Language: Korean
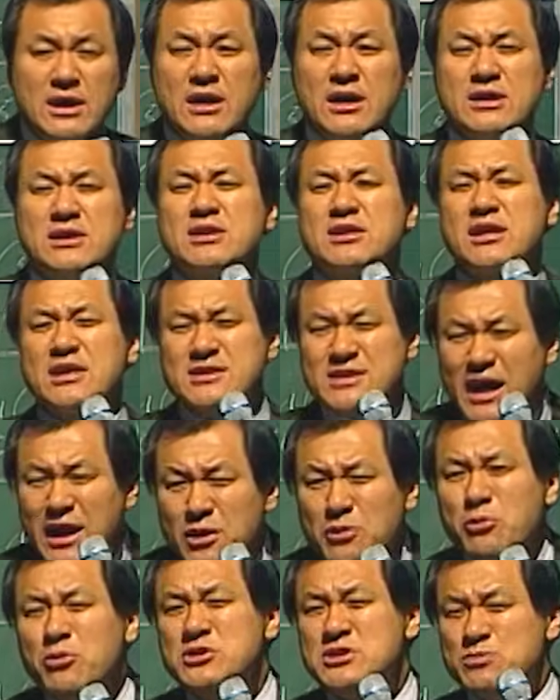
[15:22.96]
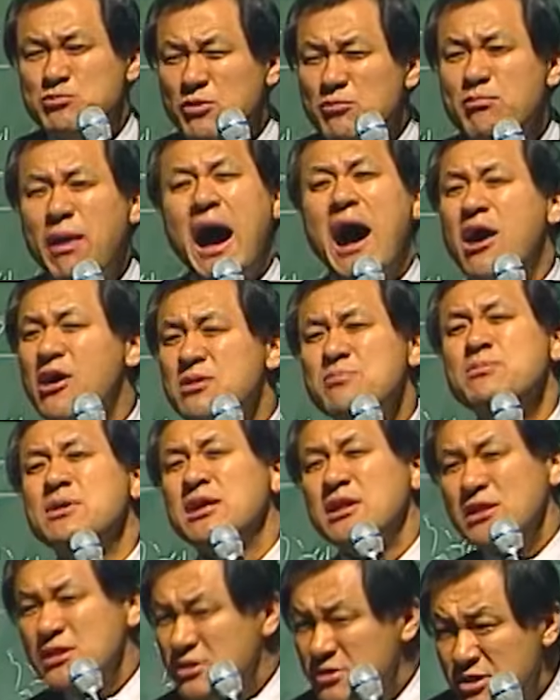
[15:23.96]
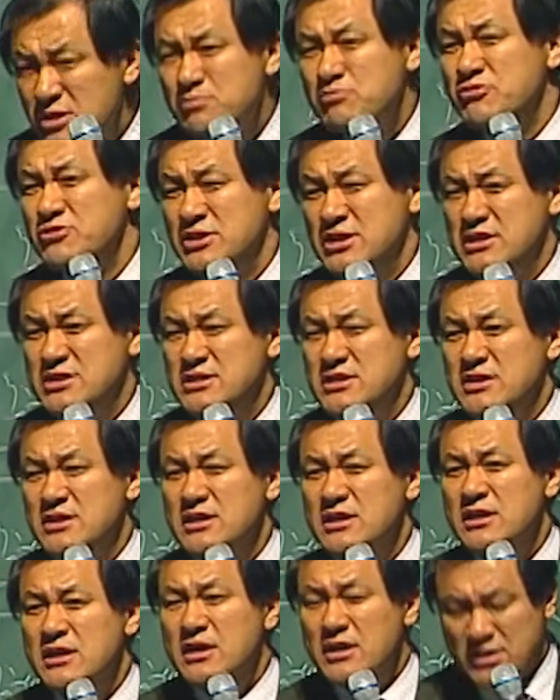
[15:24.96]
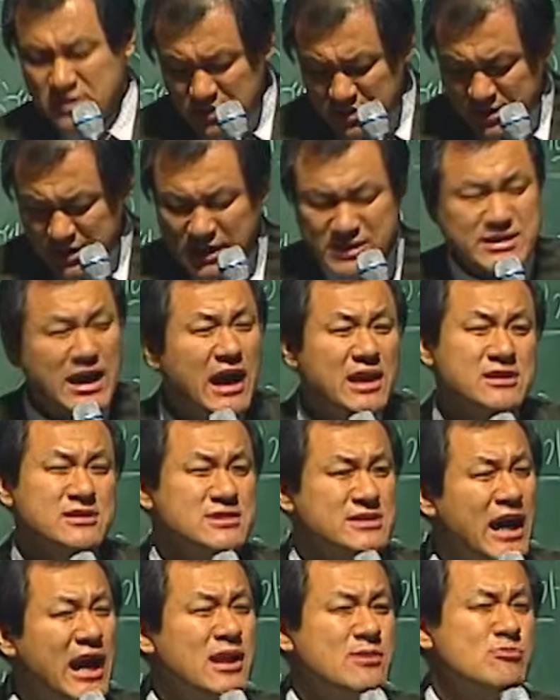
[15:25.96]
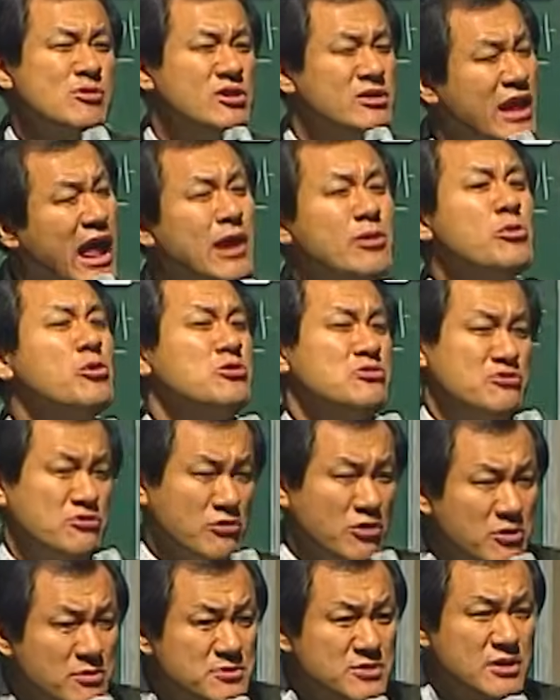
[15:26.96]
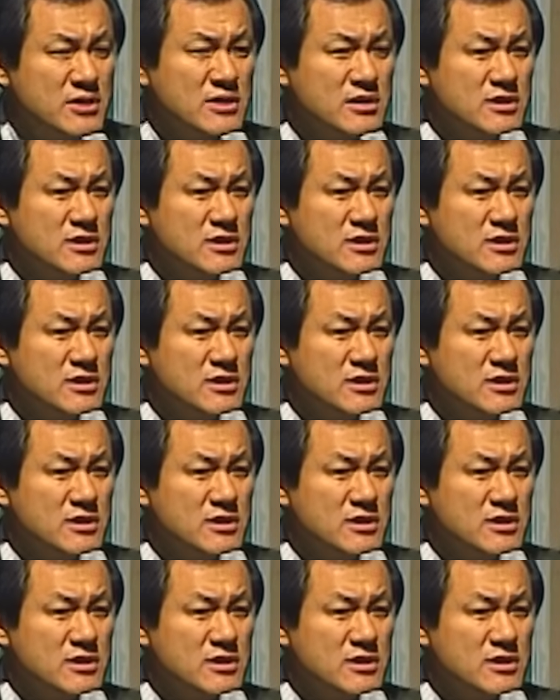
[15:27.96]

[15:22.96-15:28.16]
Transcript: 그렇게 살고 싶은 마음이 있는 것 뿐이지 그렇게 사는 삶을 내놓을 수가 없어.